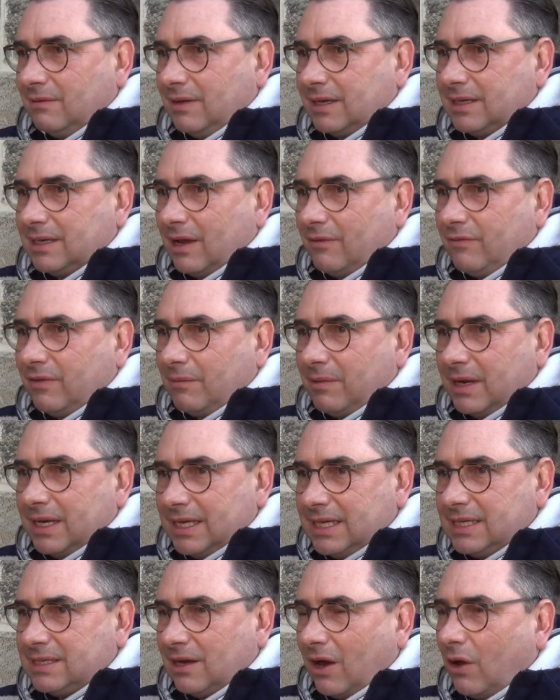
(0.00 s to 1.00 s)
Man darf aber
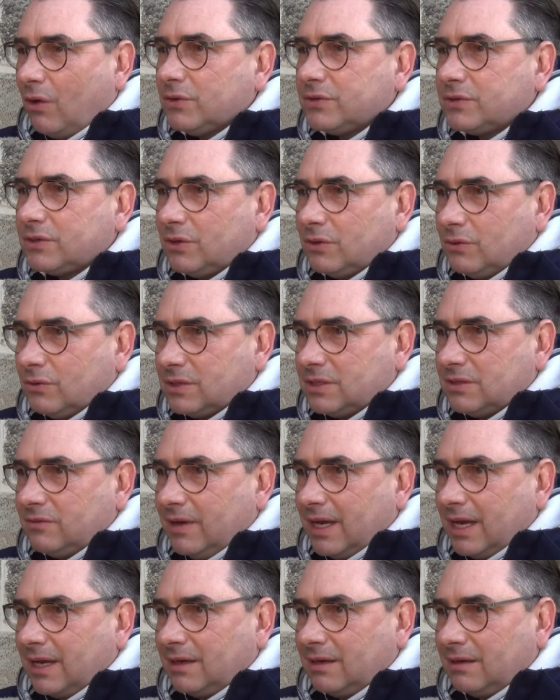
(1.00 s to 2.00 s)
nicht ausgenutzt
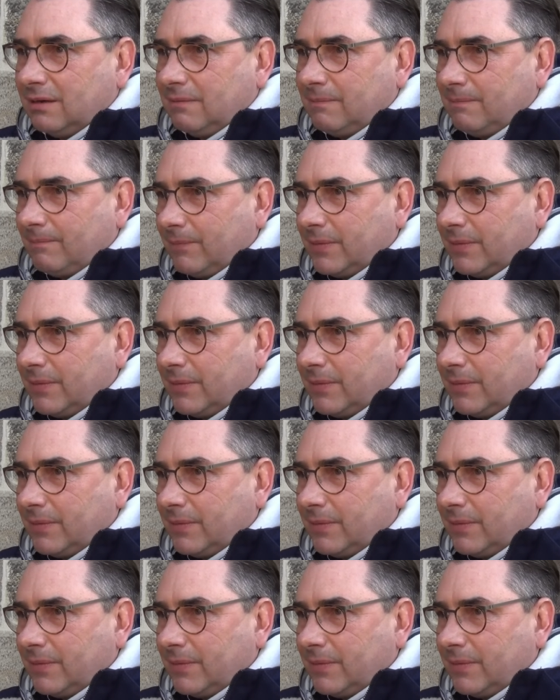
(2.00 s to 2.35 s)
werden